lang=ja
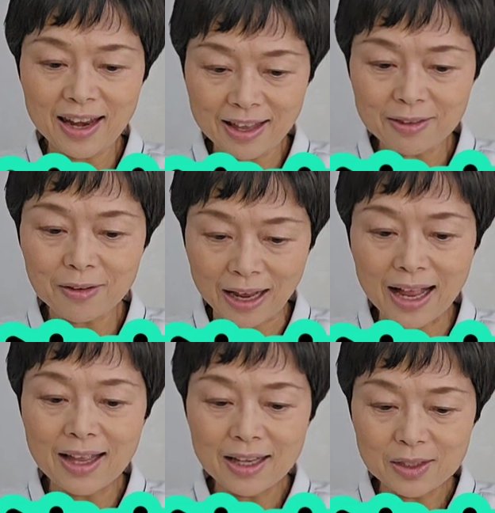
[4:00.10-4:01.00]
攣とか、
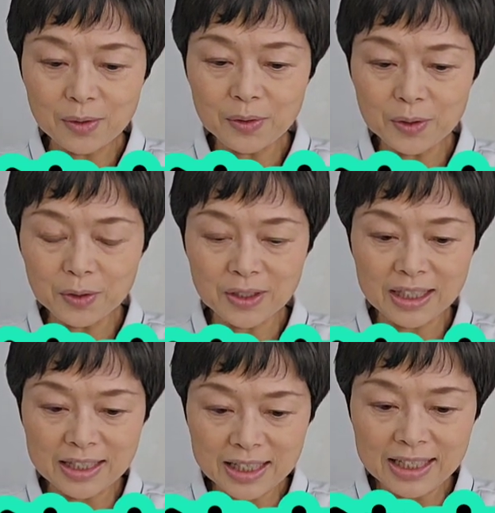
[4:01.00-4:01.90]
そういう時
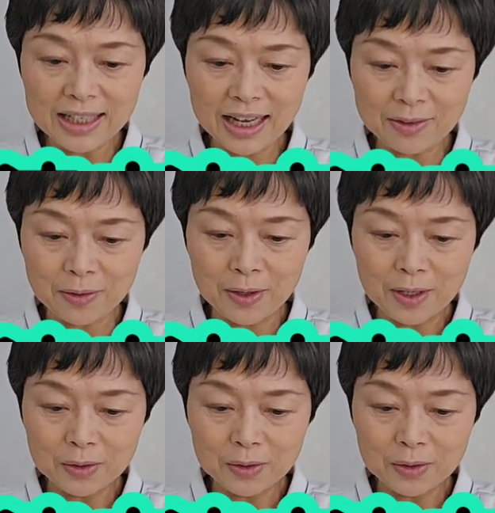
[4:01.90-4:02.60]
にあの